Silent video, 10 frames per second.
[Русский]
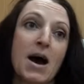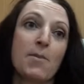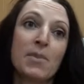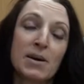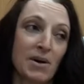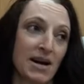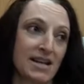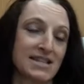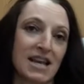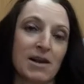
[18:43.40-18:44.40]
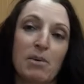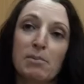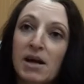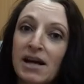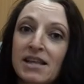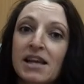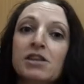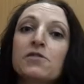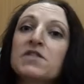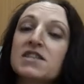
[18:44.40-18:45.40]
Мы бы хотели
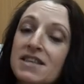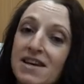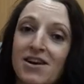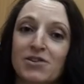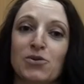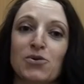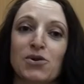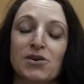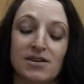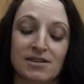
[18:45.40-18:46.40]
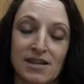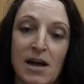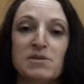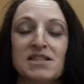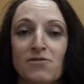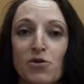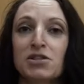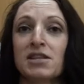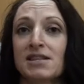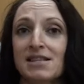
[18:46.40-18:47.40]
поблагодарить всех, кто э, нам
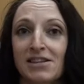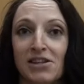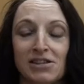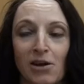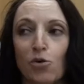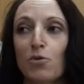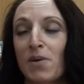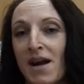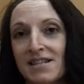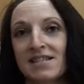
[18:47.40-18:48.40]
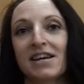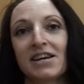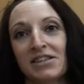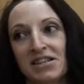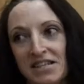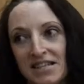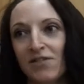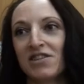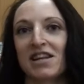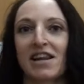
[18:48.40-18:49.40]
сегодня сделал такой праздник. Это
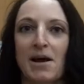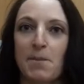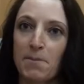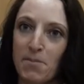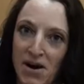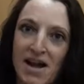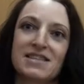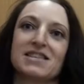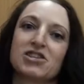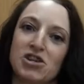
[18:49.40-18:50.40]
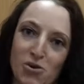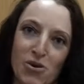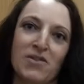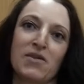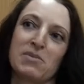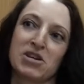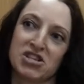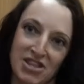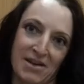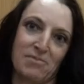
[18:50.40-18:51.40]
действительно праздник широкого
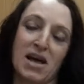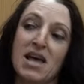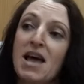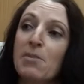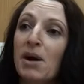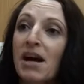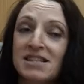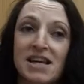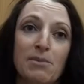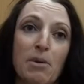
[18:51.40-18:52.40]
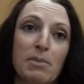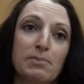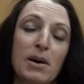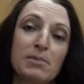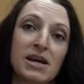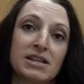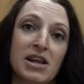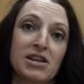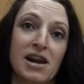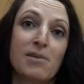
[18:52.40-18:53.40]
масштаба. Мы хотели бы
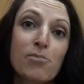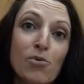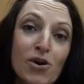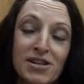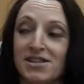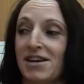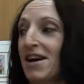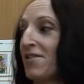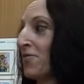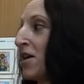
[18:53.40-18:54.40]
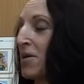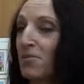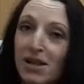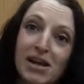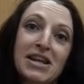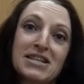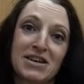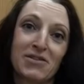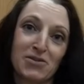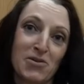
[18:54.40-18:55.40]
поблагодарить работников
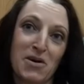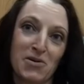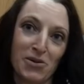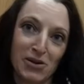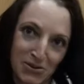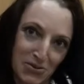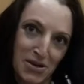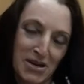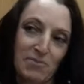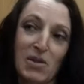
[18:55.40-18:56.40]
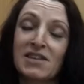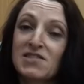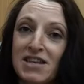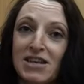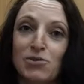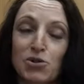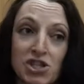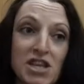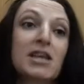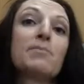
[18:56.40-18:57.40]
Белоглинского дома культуры от всей
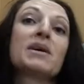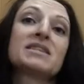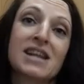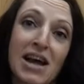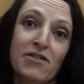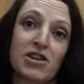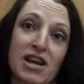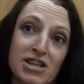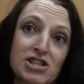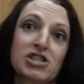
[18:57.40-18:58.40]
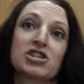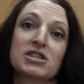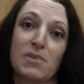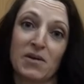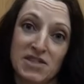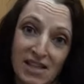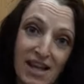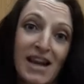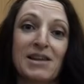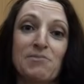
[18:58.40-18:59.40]
души и поздравить, конечно же, с
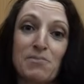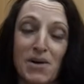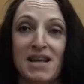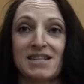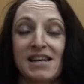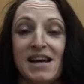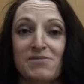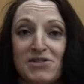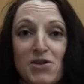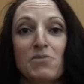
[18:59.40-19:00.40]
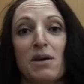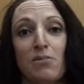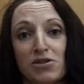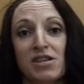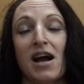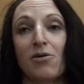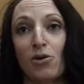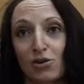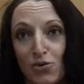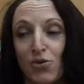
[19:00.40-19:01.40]
профессиональным праздником, с Днем работника
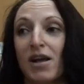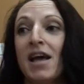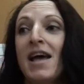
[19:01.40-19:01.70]
культуры.